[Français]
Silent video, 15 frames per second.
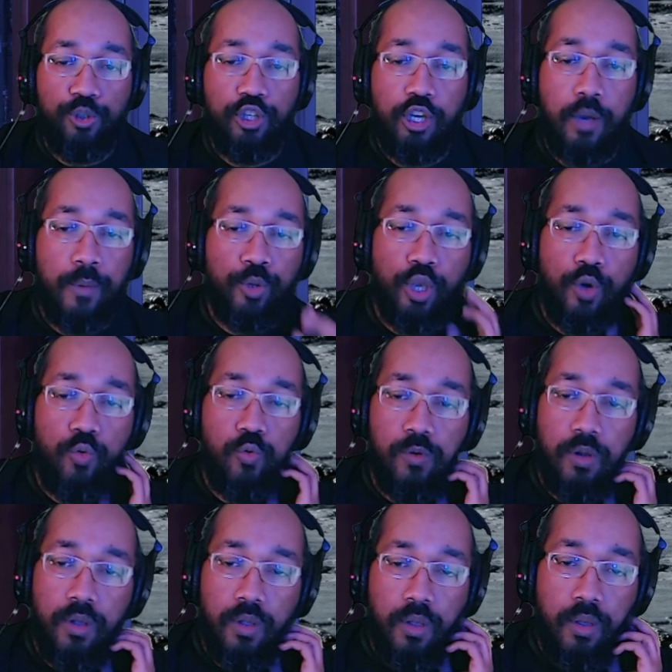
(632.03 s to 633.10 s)
c'est quand même très
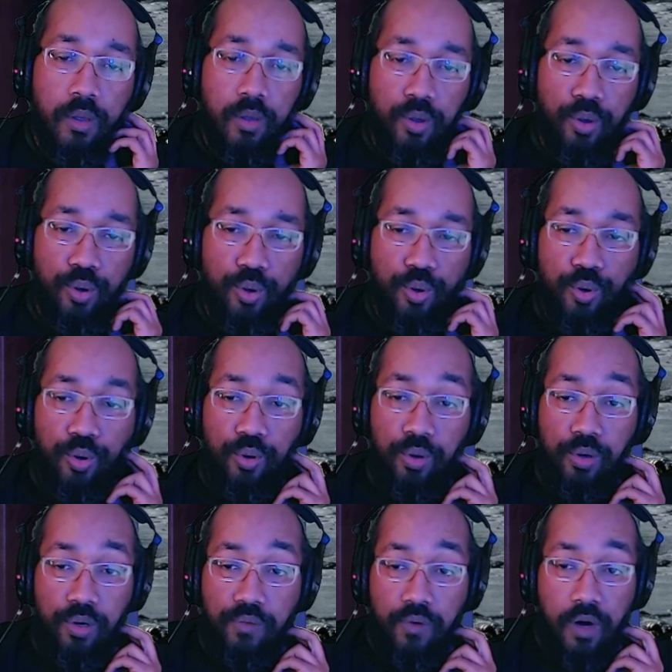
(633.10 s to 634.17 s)
cool. et
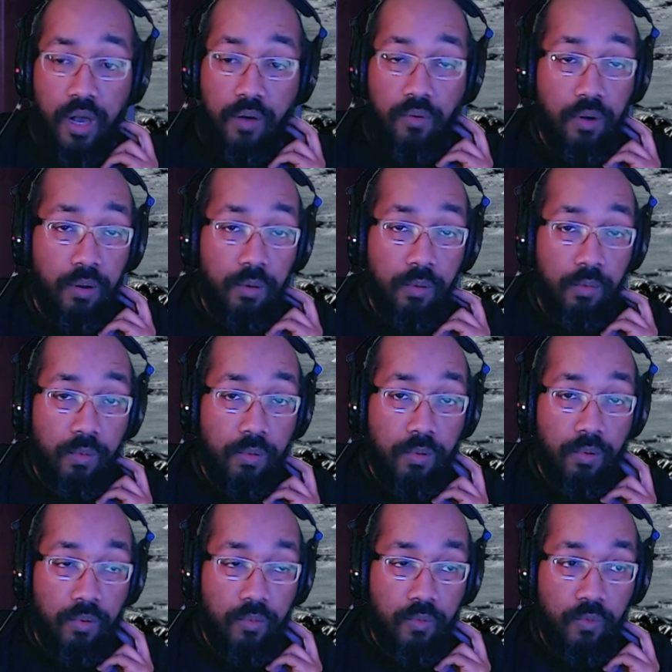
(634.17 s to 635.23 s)
voilà, quoi.
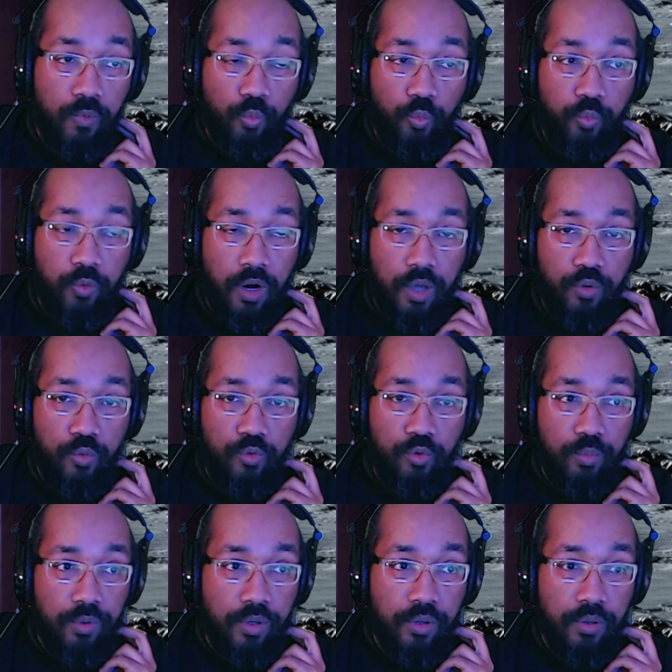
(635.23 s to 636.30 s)
Voilà
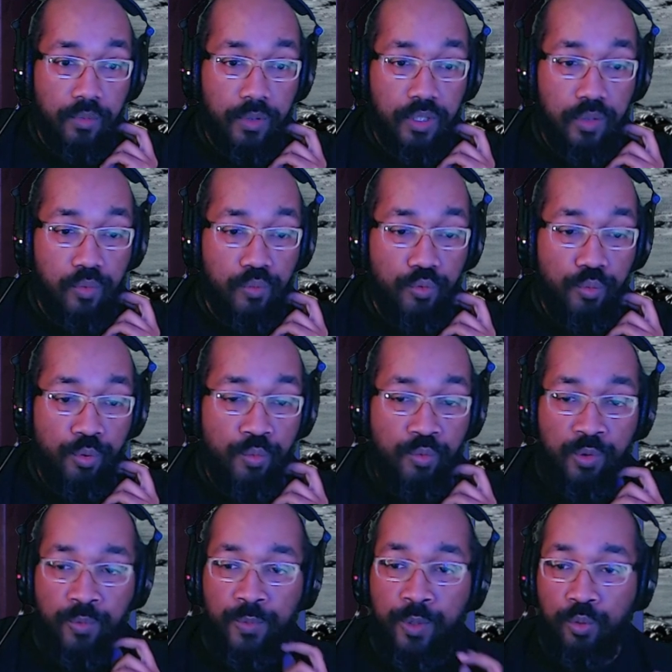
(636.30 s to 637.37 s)
YouTube, maximum de
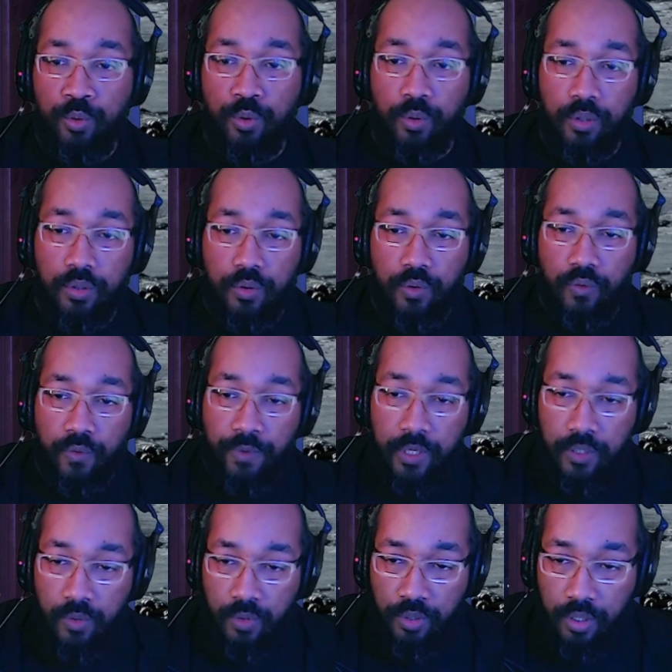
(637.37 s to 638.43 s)
bisous sur, sur vos
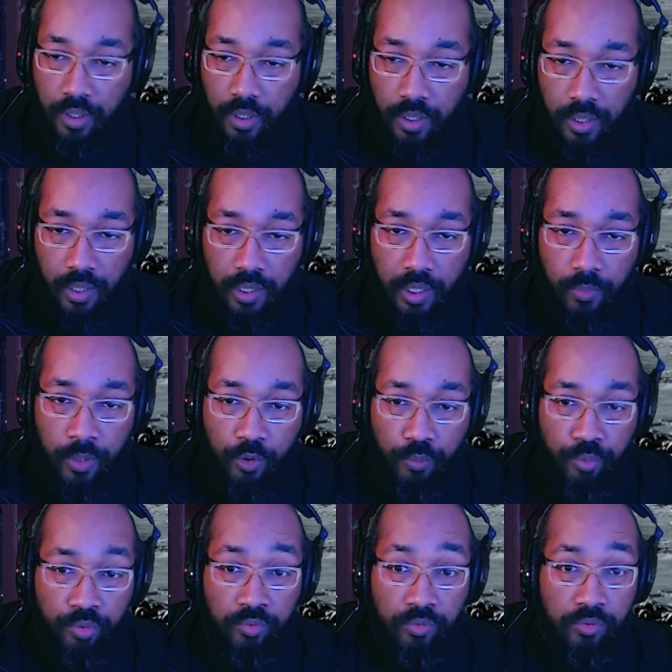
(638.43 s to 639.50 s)
fesses gauches et, à très
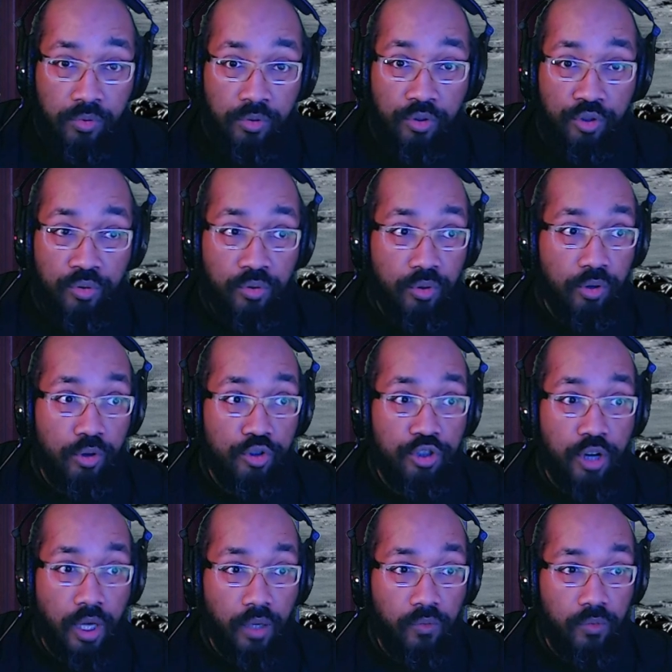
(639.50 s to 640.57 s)
bientôt pour notre
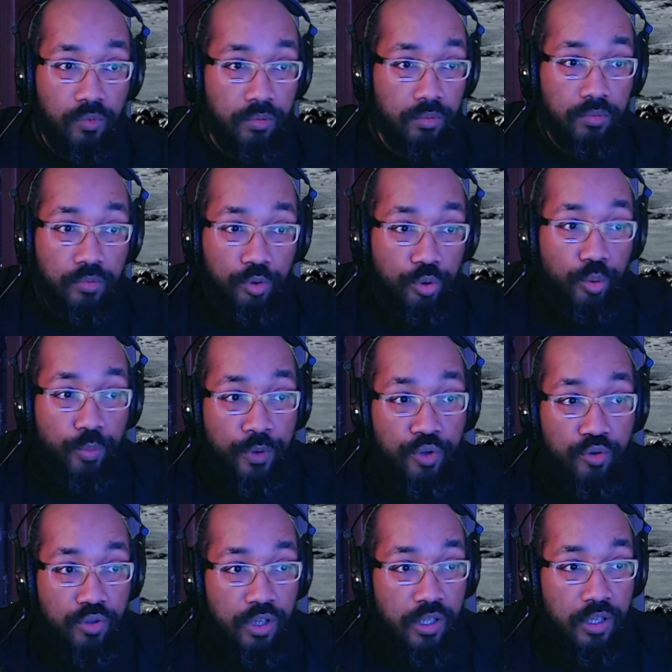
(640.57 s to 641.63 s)
une Review. Je
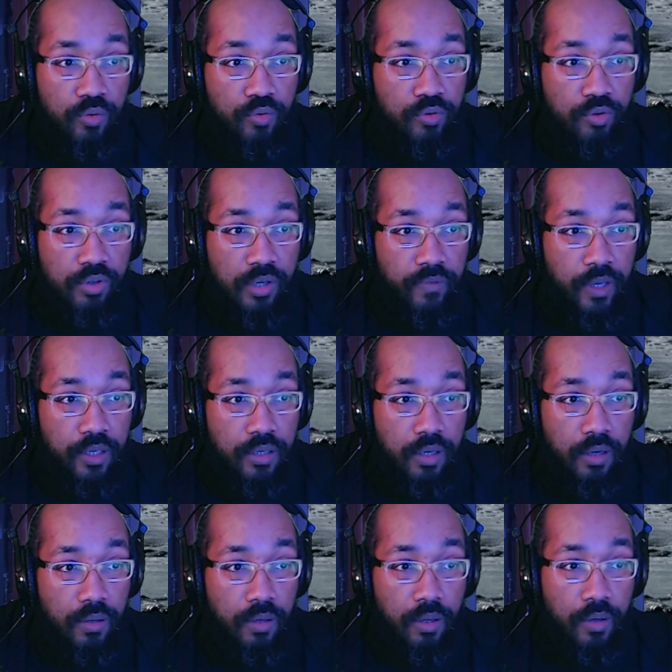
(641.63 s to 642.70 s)
pense que j'ai dit tout ce que j'avais à
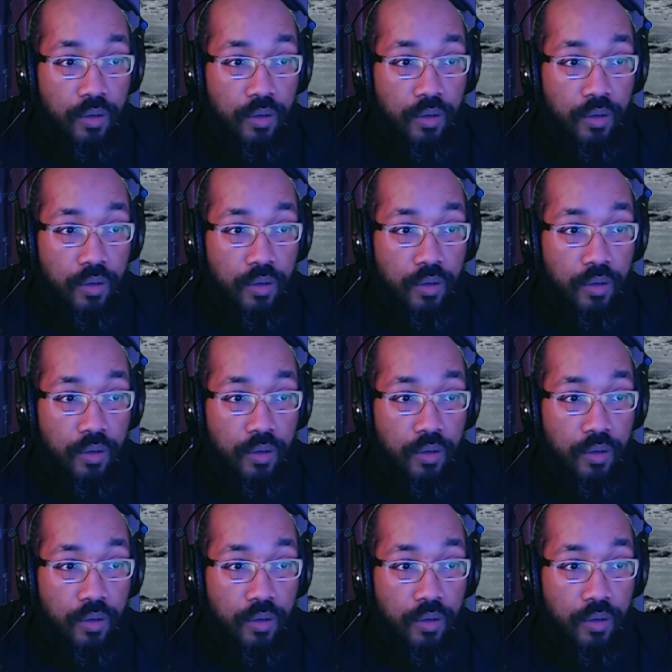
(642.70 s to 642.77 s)
dire.